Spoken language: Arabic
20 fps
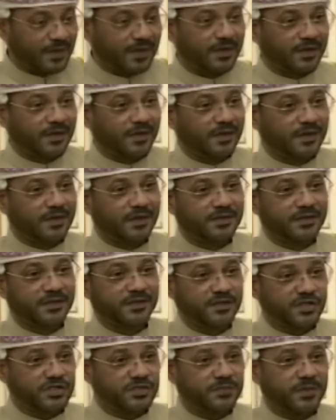آه،
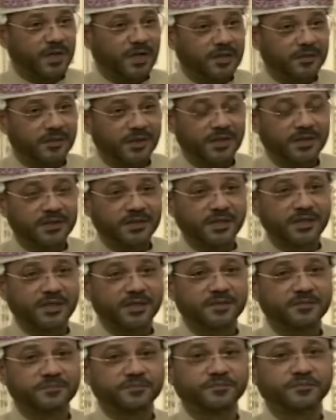التي تجمع
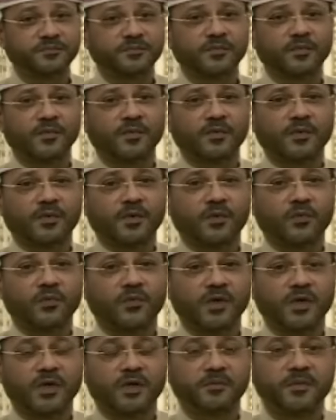البلدين
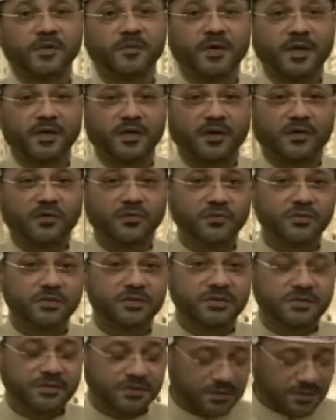وبما
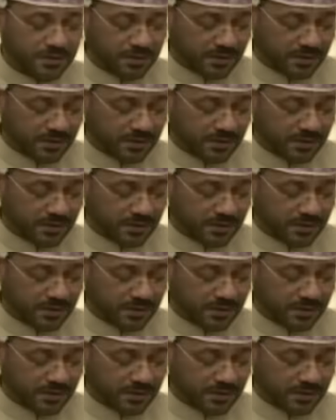يعود